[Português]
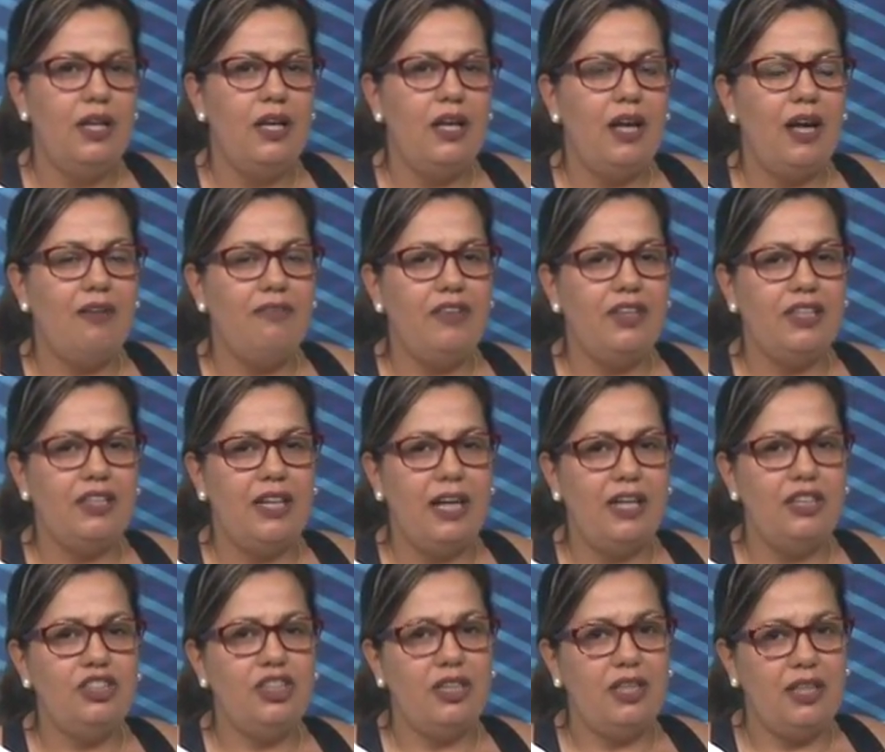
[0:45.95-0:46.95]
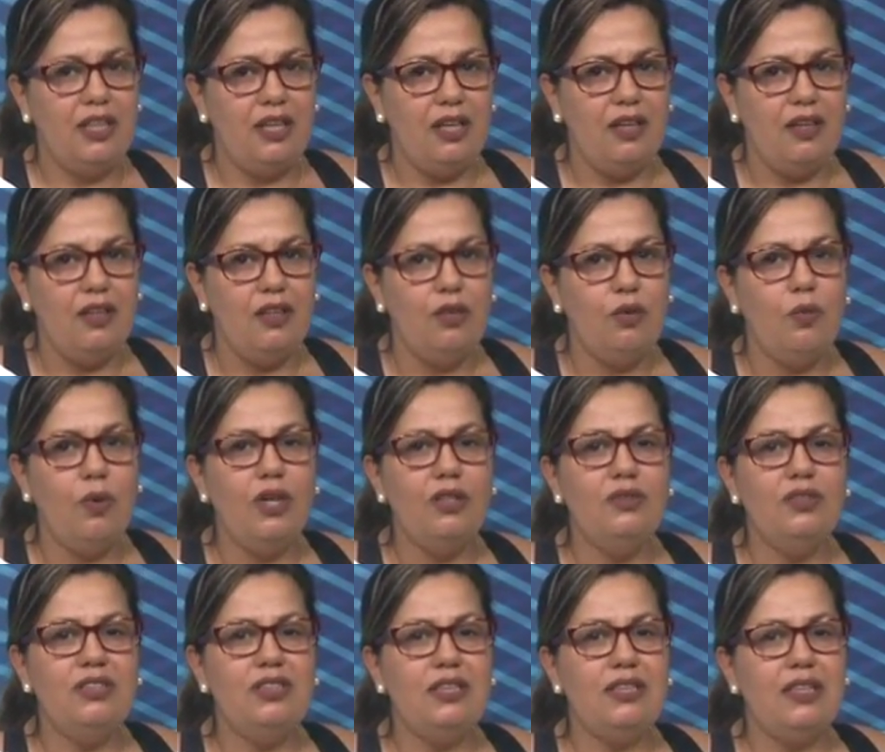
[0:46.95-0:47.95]
A verdade é que, quando
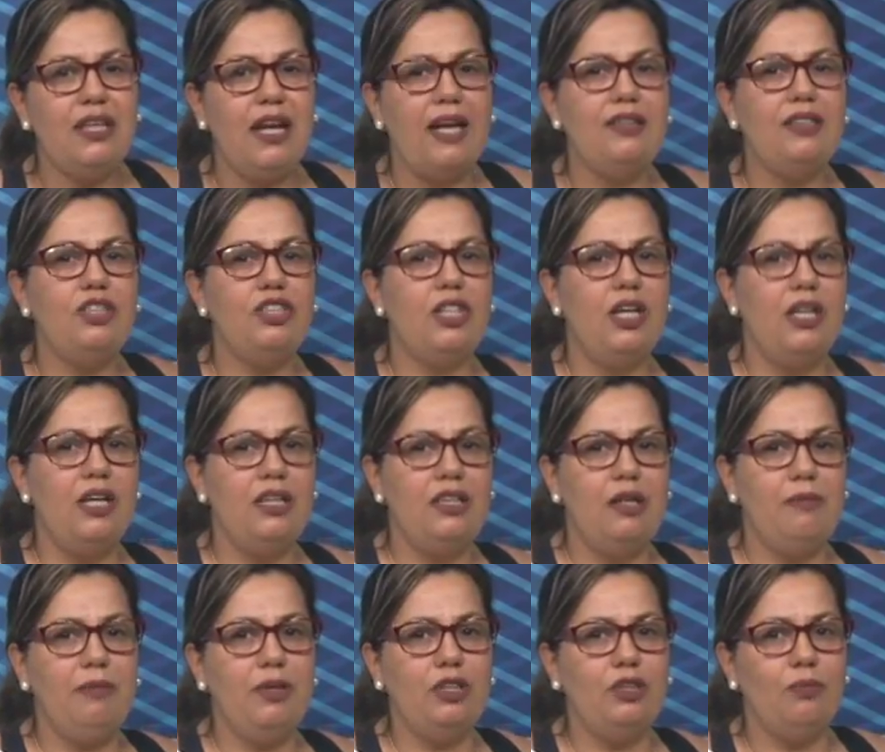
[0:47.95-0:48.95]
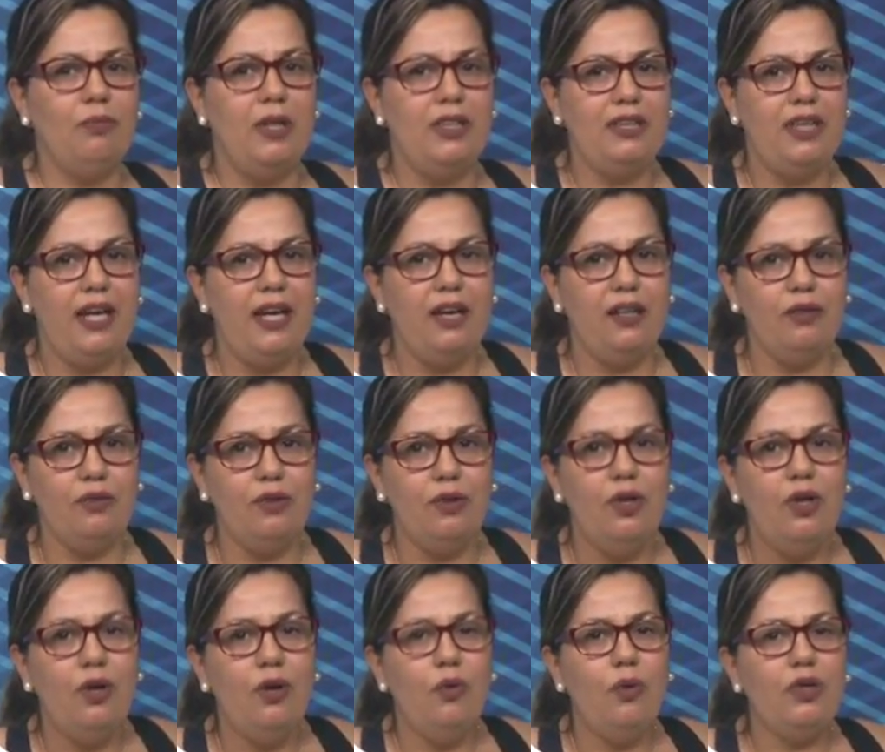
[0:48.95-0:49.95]
se trata de aleitamento materno,
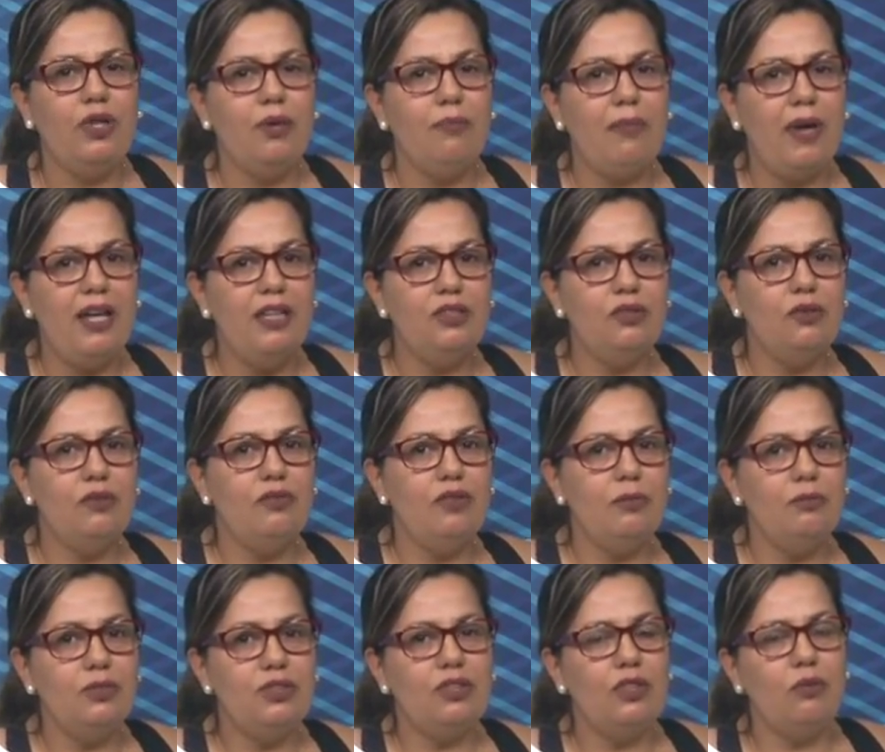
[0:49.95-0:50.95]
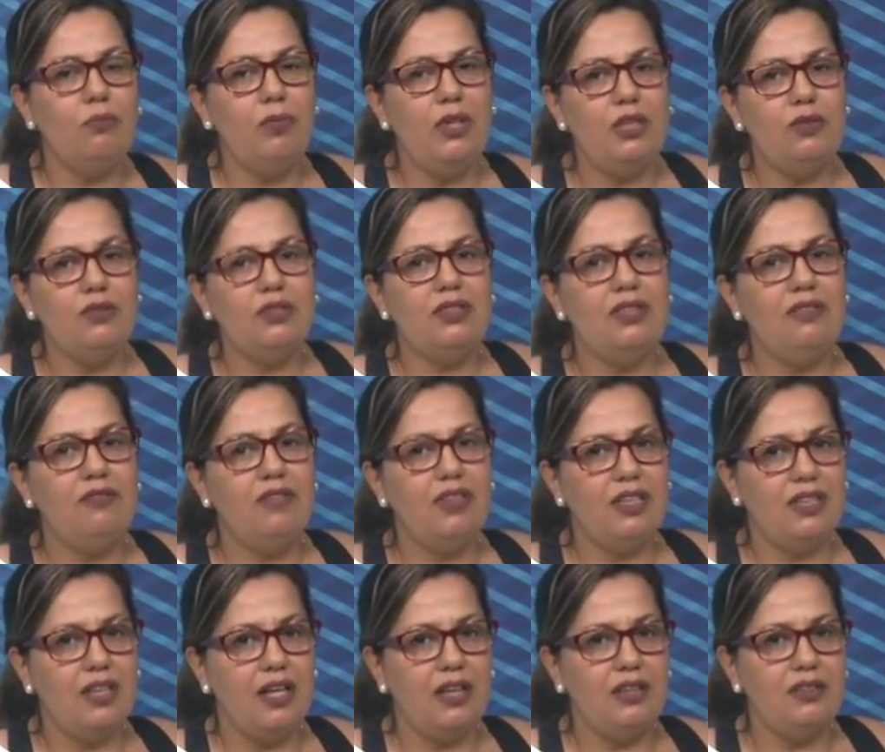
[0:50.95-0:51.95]
o que mais ouvimos são mitos e
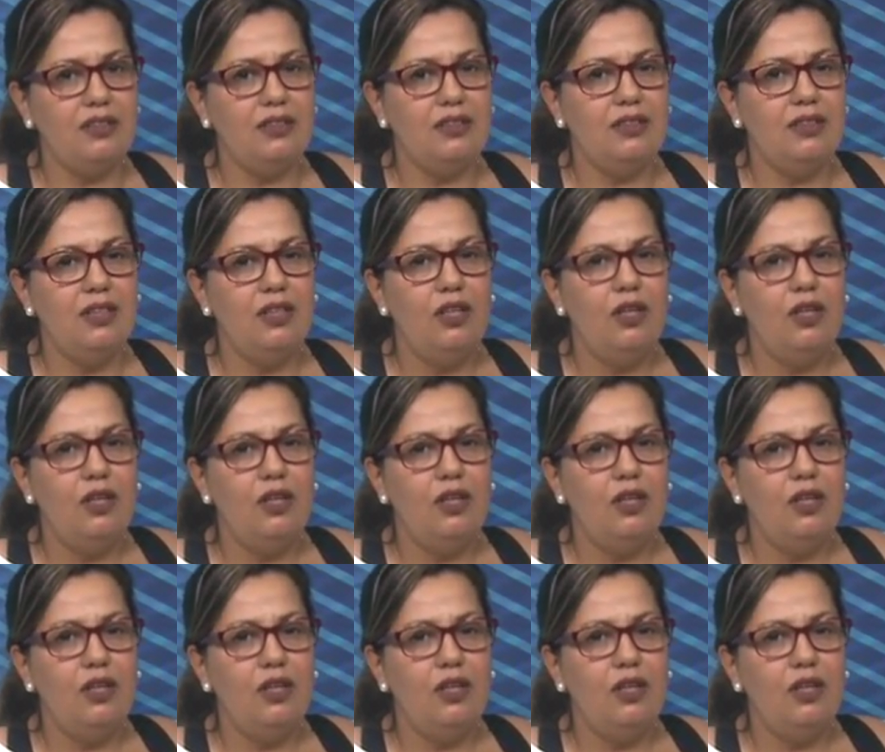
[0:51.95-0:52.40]
inverdades.